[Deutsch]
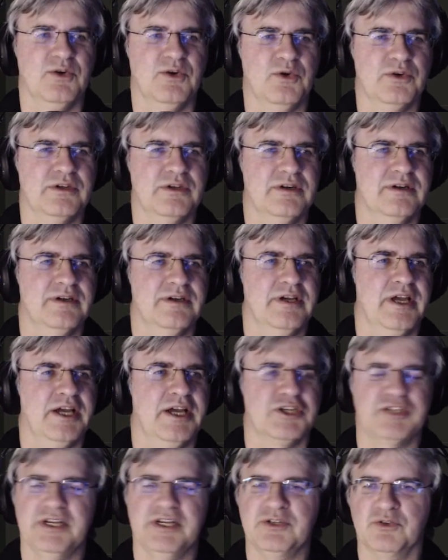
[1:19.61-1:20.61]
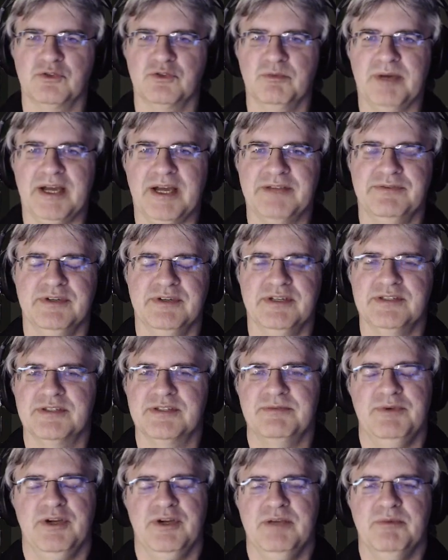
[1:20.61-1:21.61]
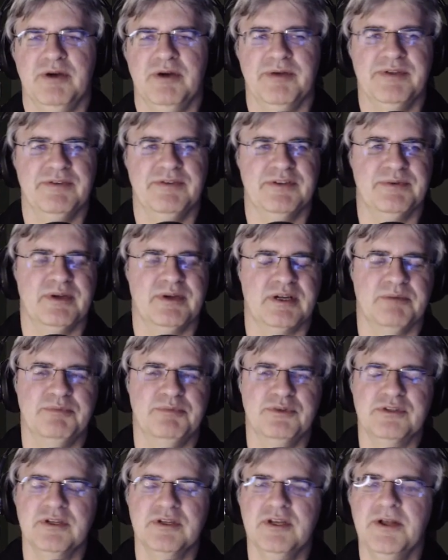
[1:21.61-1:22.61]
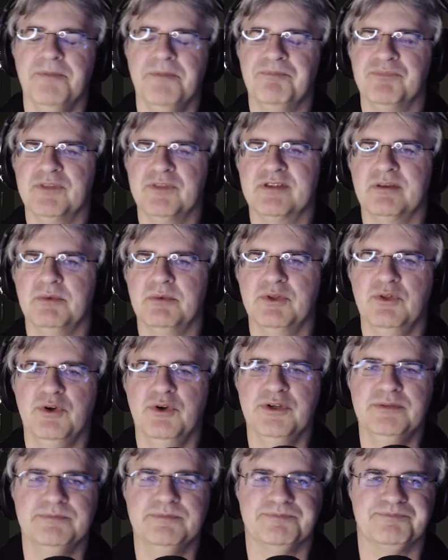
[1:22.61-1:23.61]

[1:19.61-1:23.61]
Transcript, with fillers: Oder äh, er äh, erscheint auch so breit, wie er ist, wie er immer. Jedenfalls war er kaputt. Jetzt haben wir neun.